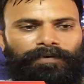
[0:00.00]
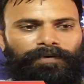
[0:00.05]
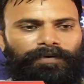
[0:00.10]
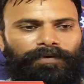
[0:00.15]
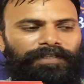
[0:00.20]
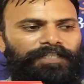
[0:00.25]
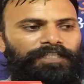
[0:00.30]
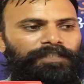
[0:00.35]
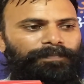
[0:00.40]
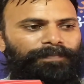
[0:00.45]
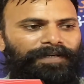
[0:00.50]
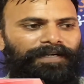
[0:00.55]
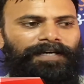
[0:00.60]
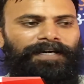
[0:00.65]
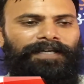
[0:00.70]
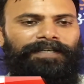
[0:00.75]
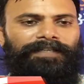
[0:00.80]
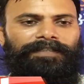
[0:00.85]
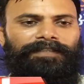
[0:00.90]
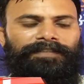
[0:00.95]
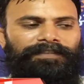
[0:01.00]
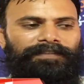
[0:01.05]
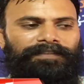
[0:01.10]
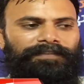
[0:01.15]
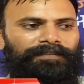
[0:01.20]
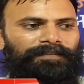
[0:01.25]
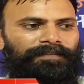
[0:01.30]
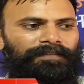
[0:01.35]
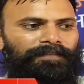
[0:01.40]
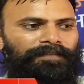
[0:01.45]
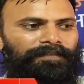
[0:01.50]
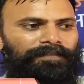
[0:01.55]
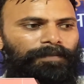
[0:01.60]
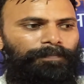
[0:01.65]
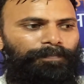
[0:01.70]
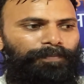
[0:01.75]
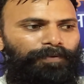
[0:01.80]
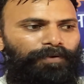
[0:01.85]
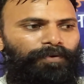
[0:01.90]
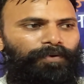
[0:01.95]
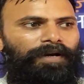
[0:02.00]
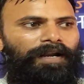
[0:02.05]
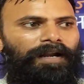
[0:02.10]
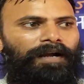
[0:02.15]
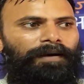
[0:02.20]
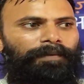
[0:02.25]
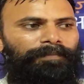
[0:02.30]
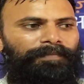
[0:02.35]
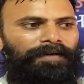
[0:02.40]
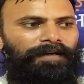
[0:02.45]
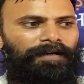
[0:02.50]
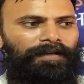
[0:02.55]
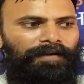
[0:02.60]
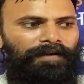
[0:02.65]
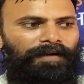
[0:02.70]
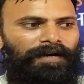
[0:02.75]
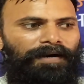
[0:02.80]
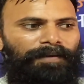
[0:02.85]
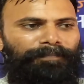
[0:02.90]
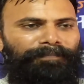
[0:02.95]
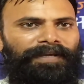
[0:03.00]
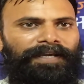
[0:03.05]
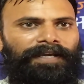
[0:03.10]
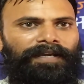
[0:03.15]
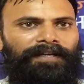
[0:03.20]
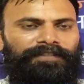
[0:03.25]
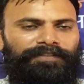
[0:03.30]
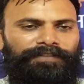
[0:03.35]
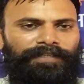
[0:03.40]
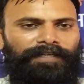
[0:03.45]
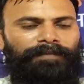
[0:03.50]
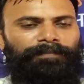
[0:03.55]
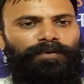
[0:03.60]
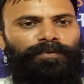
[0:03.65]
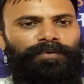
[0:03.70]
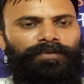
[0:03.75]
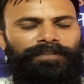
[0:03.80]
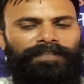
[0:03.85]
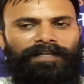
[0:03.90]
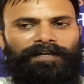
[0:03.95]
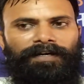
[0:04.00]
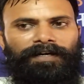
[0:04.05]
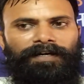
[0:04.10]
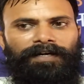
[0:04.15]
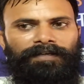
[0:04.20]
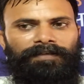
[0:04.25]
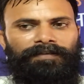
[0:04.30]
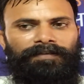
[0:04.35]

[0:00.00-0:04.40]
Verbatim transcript: और इस प्रकार यदि ये प्रोग्राम हर गांव में हर शहर में होता रहा